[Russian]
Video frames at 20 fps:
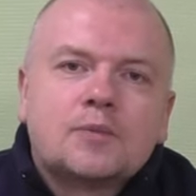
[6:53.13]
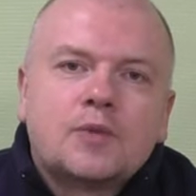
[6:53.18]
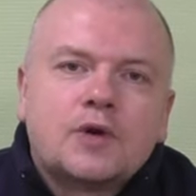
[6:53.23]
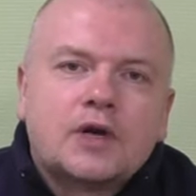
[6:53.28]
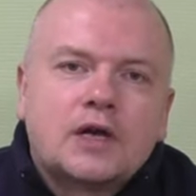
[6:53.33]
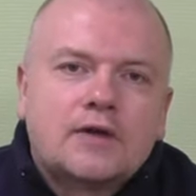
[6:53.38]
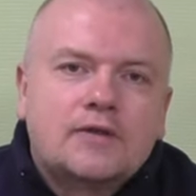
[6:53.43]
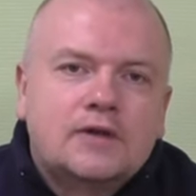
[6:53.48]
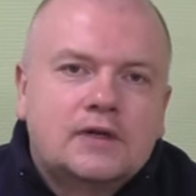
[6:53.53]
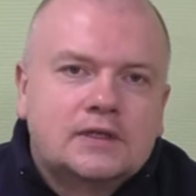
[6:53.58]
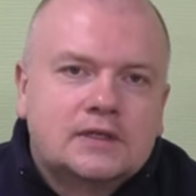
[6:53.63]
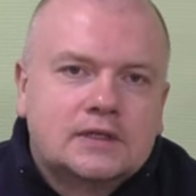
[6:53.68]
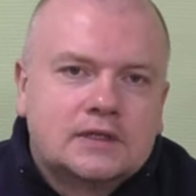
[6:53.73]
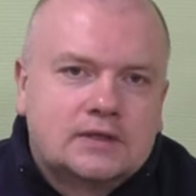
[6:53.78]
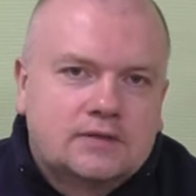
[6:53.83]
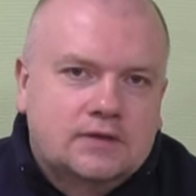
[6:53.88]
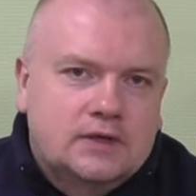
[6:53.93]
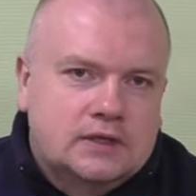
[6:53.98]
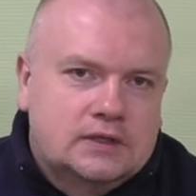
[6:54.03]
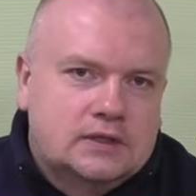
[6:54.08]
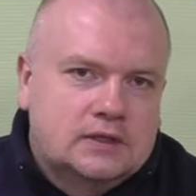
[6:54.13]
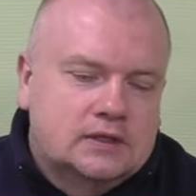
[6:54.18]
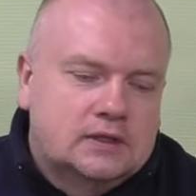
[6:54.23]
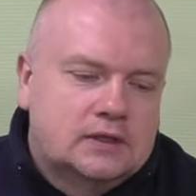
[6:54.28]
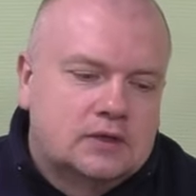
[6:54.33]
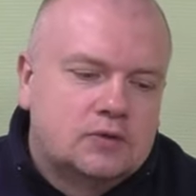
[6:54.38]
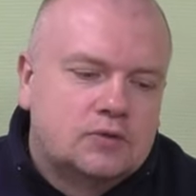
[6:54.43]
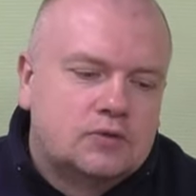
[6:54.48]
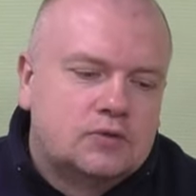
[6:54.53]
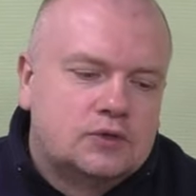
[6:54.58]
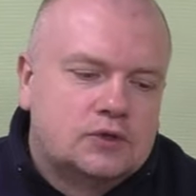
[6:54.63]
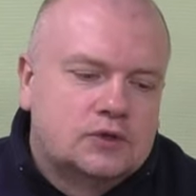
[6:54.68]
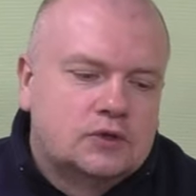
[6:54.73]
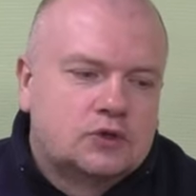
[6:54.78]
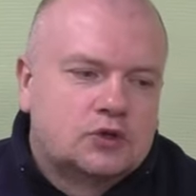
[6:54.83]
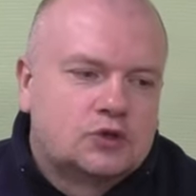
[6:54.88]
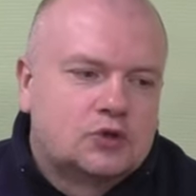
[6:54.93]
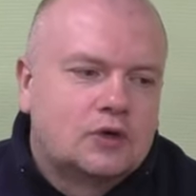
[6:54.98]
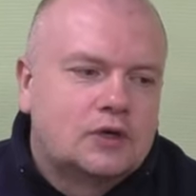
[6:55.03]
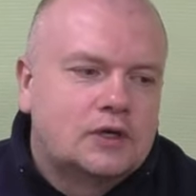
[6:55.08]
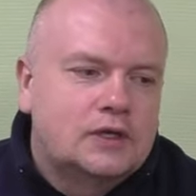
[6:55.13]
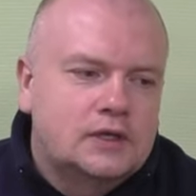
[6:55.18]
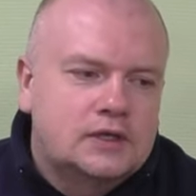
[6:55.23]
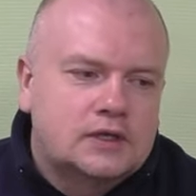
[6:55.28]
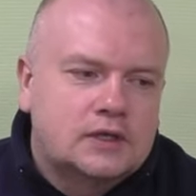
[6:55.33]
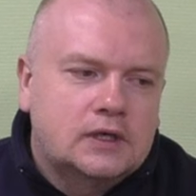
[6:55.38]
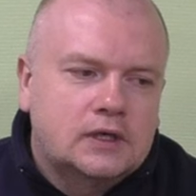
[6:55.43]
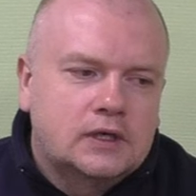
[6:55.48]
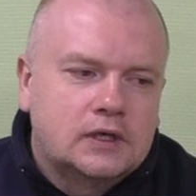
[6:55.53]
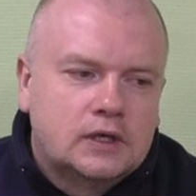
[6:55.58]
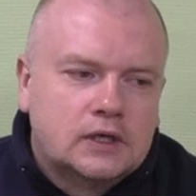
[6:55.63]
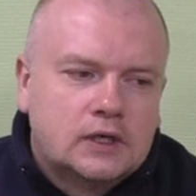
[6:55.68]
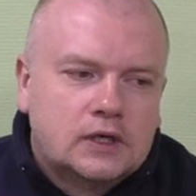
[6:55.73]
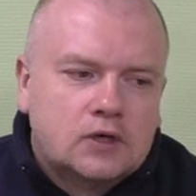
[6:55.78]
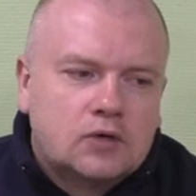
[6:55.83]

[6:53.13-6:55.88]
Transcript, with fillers: правильный связанный узел шок-лидера,